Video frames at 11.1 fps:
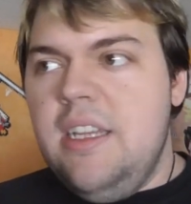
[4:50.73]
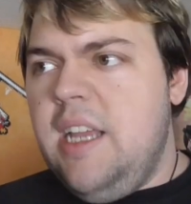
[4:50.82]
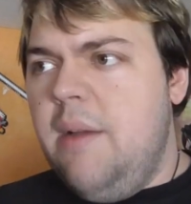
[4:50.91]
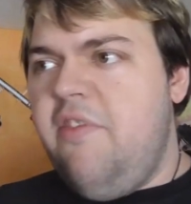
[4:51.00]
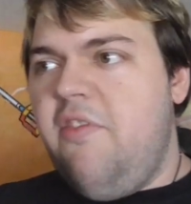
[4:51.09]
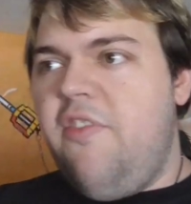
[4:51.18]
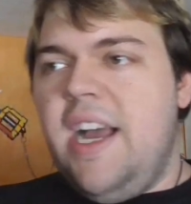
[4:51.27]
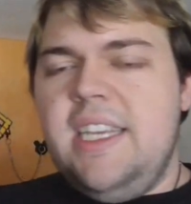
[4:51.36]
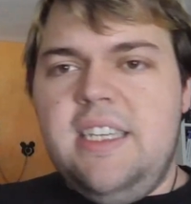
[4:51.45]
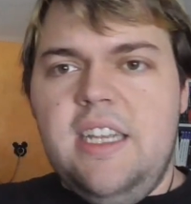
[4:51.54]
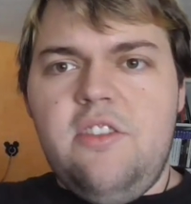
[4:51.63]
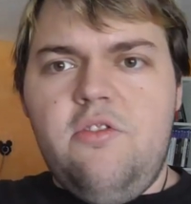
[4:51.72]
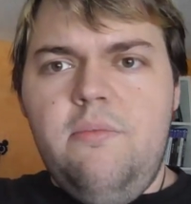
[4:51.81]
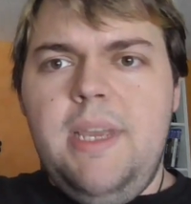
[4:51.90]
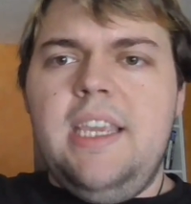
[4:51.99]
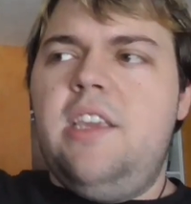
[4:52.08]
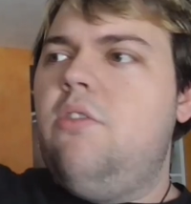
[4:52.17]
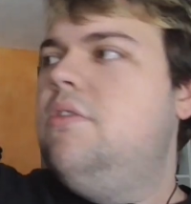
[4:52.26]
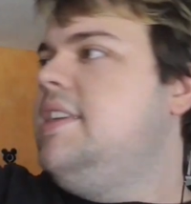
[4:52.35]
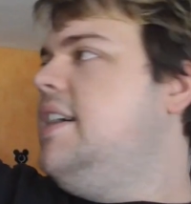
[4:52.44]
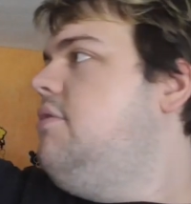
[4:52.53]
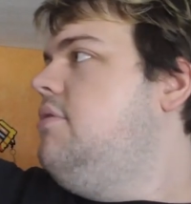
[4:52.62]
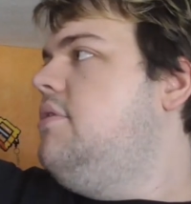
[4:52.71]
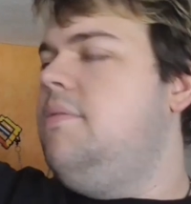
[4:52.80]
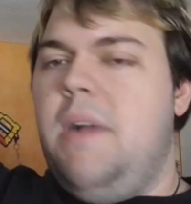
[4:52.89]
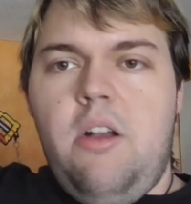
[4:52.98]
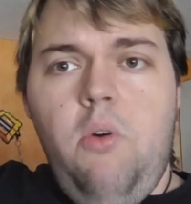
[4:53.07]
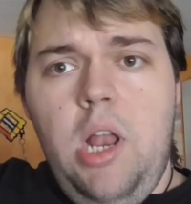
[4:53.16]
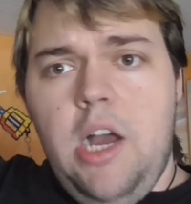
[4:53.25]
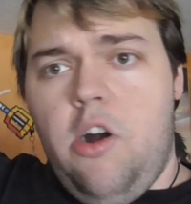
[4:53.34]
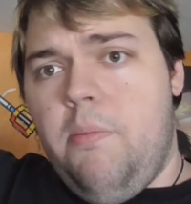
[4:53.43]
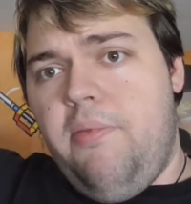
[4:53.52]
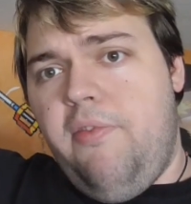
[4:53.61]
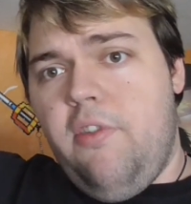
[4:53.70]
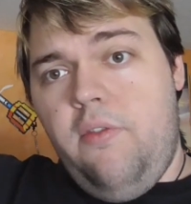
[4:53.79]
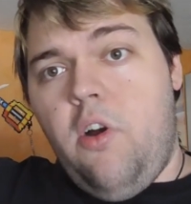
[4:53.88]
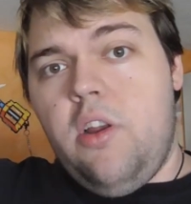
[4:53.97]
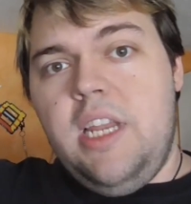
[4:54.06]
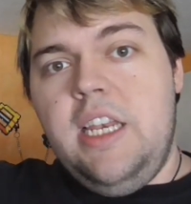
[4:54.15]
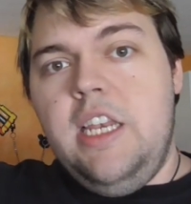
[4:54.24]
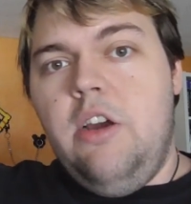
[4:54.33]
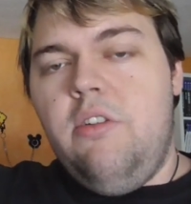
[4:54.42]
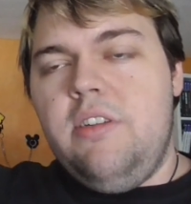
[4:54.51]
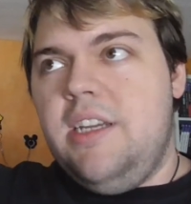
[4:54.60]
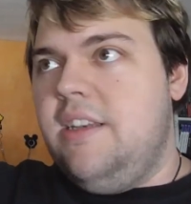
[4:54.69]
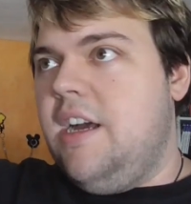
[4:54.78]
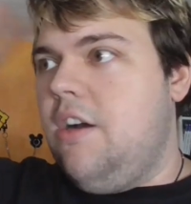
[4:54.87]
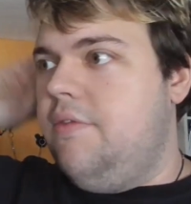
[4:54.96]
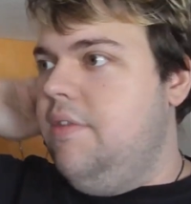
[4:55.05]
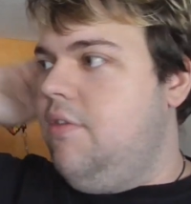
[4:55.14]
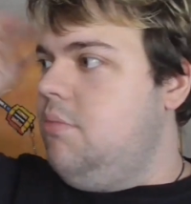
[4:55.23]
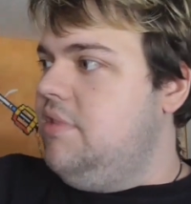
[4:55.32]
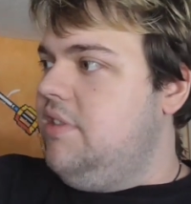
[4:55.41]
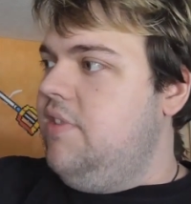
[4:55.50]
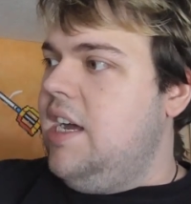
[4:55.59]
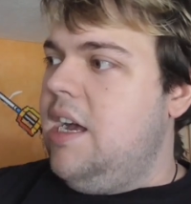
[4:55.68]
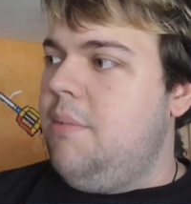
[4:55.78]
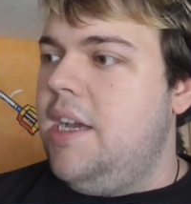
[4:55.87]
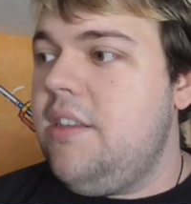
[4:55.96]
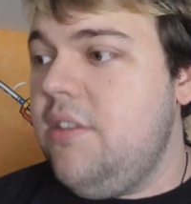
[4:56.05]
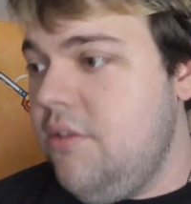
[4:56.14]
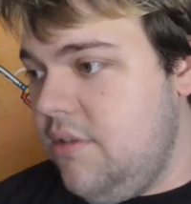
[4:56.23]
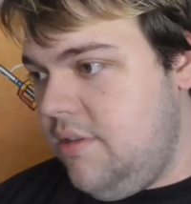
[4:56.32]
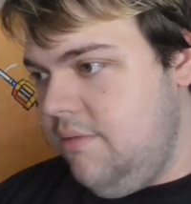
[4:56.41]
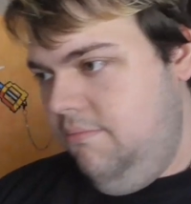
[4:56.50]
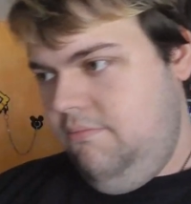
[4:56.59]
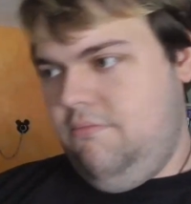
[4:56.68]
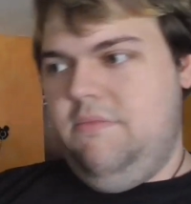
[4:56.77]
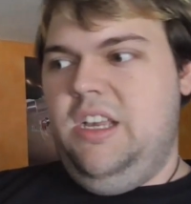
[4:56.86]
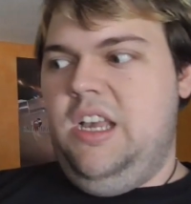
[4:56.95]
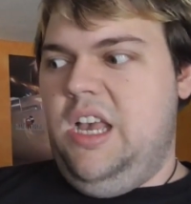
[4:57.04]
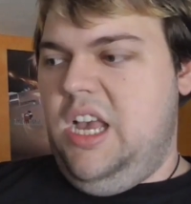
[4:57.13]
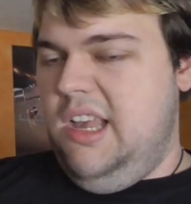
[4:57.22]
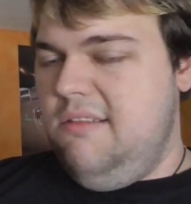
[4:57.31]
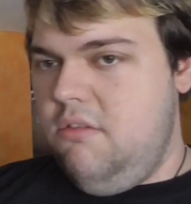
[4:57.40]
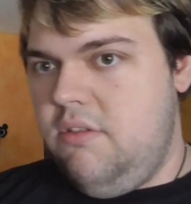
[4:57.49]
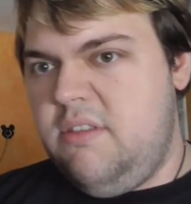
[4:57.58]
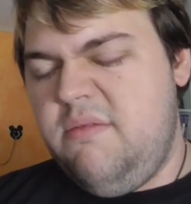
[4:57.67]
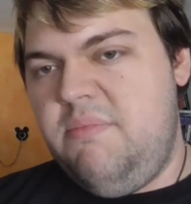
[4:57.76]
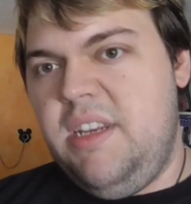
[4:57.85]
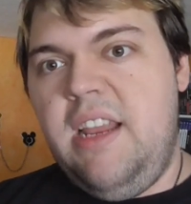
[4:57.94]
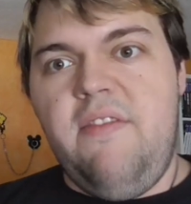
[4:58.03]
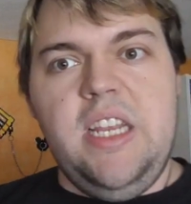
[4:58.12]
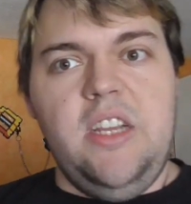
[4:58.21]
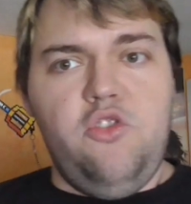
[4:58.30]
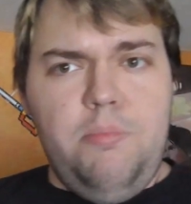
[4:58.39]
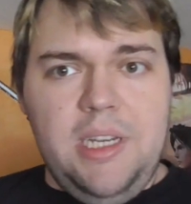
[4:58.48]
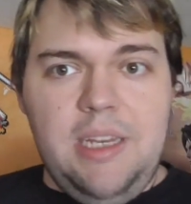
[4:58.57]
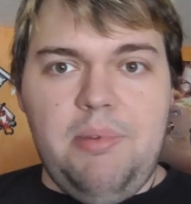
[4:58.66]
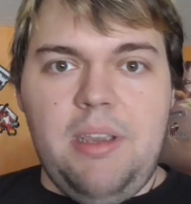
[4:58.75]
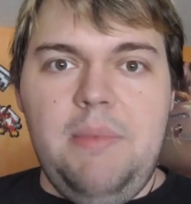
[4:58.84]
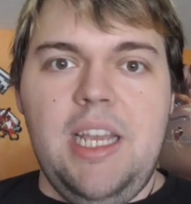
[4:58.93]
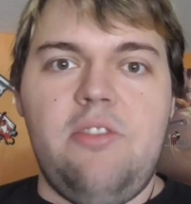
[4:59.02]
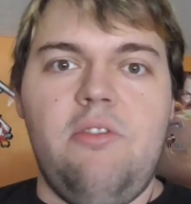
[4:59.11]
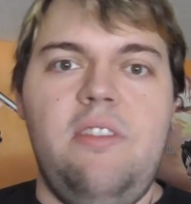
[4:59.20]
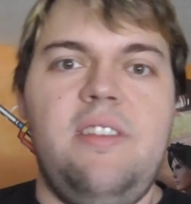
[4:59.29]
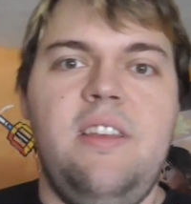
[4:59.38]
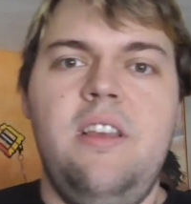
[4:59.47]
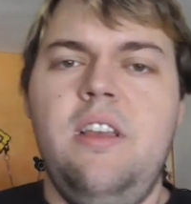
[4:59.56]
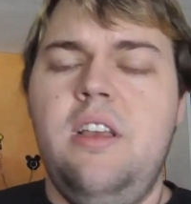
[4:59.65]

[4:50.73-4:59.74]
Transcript: Da fahre ich dann zu Milch runter und mache Urlaub für ein Wochenende und dann darauf die Woche muss ich wieder arbeiten und äh, und bin dann wieder super deprimiert und